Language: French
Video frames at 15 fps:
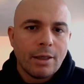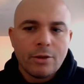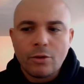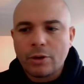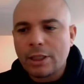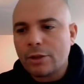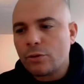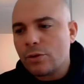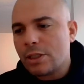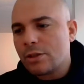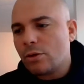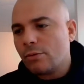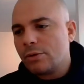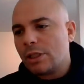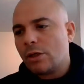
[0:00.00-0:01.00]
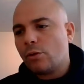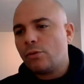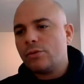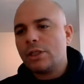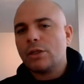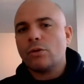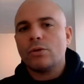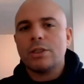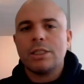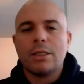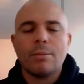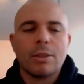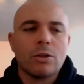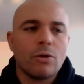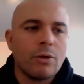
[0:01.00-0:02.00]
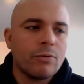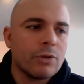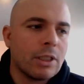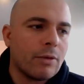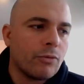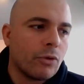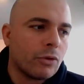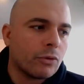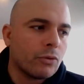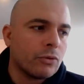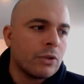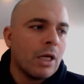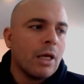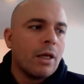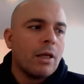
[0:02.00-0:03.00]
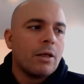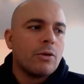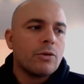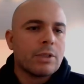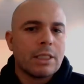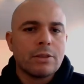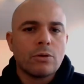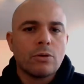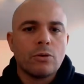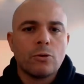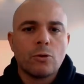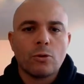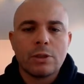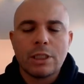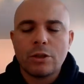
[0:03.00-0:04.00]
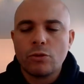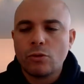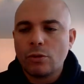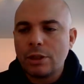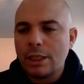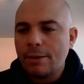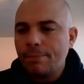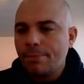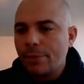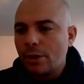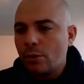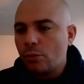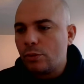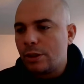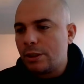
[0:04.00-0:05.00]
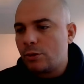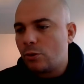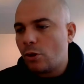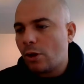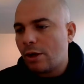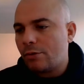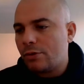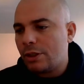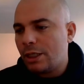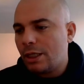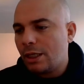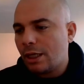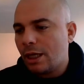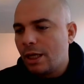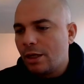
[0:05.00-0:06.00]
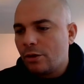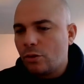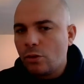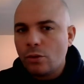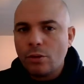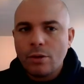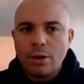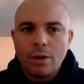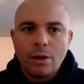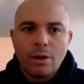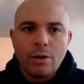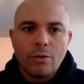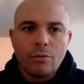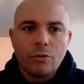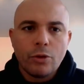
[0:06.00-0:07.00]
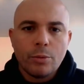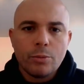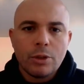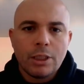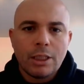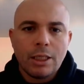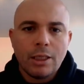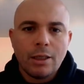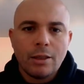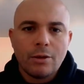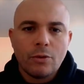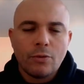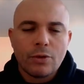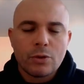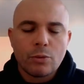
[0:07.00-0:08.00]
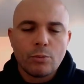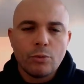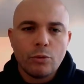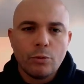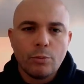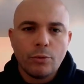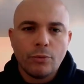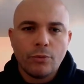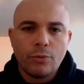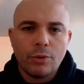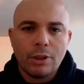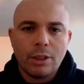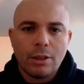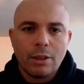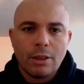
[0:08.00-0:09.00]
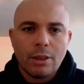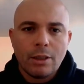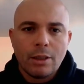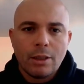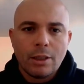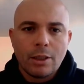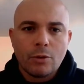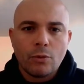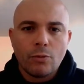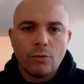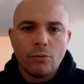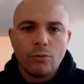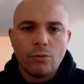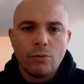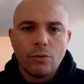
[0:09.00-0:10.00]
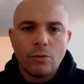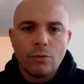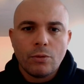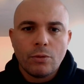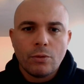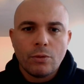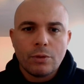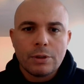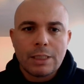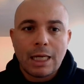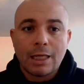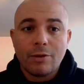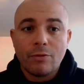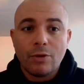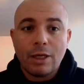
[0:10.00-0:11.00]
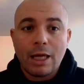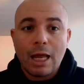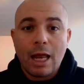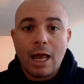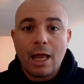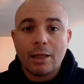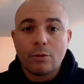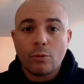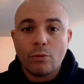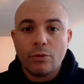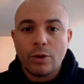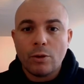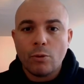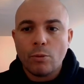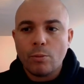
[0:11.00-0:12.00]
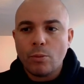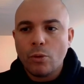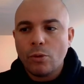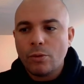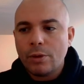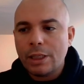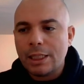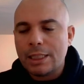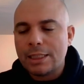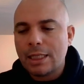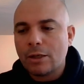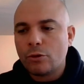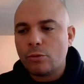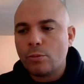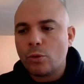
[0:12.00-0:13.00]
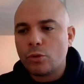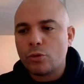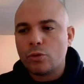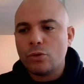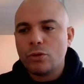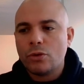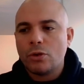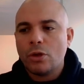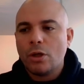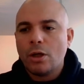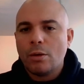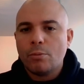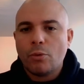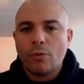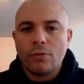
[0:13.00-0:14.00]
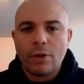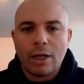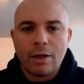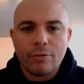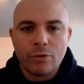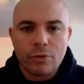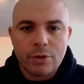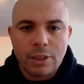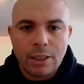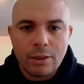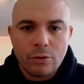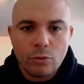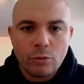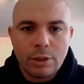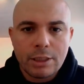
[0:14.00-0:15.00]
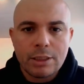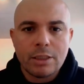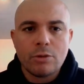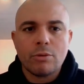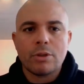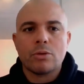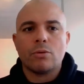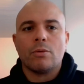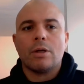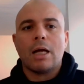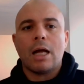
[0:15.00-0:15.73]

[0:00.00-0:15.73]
Dans quelques instants, vous allez revenir dans l'ici maintenant et vous allez vous rendre compte, ne serait-ce que sur cette journée ou les heures à venir, que vous communiquez de façon beaucoup plus fluide et que vous arrivez à trouver le mot et les arguments justes pour faire avancer toutes les situations.